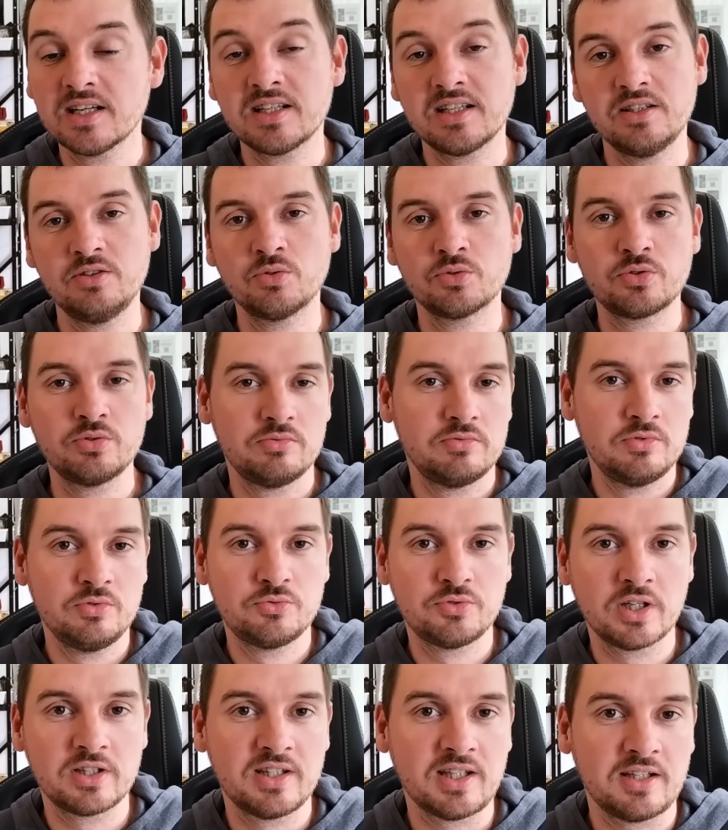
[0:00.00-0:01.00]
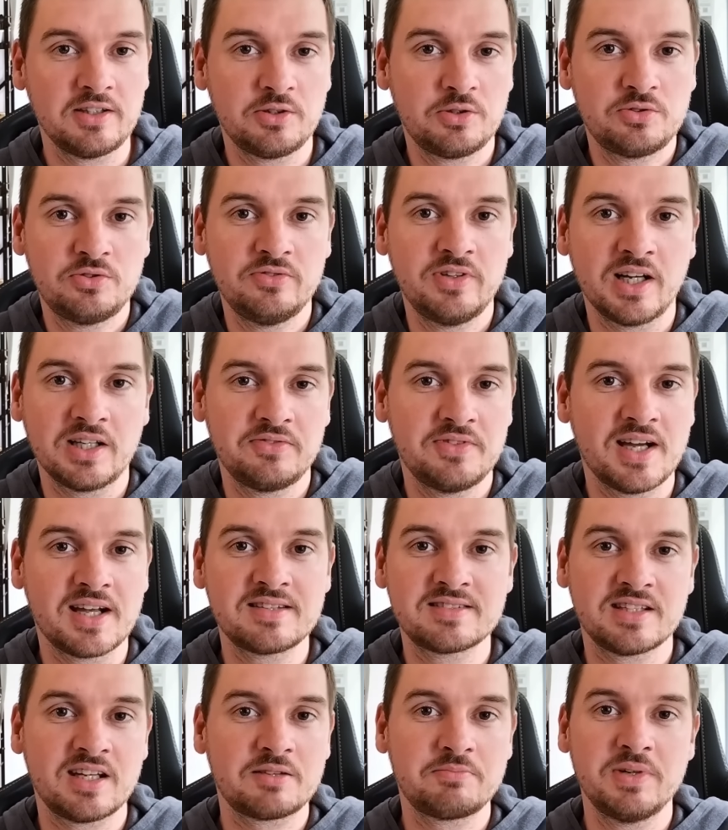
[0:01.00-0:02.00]
Et donc une fois que tu vas arriver avec
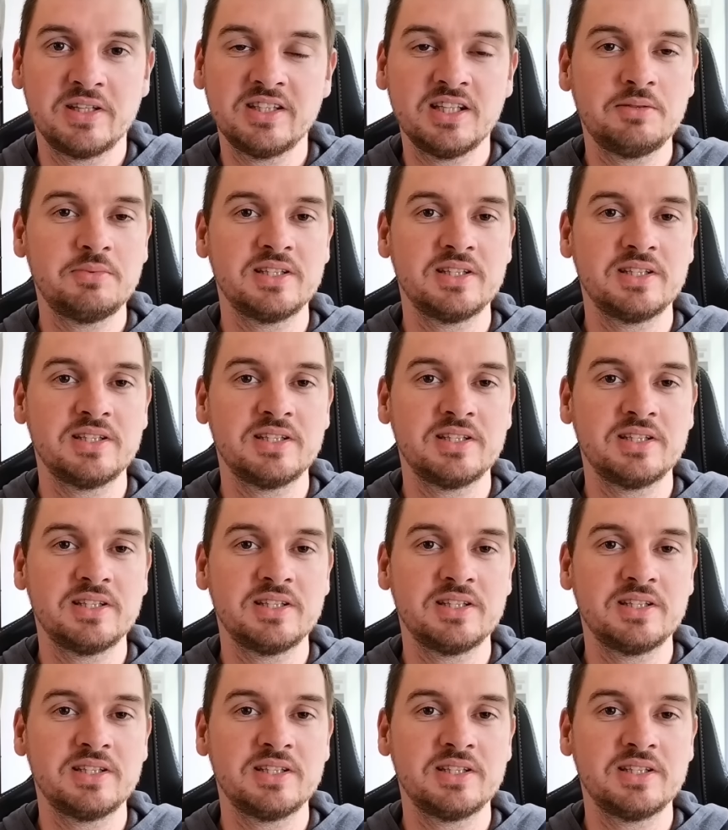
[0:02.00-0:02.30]
5 mana,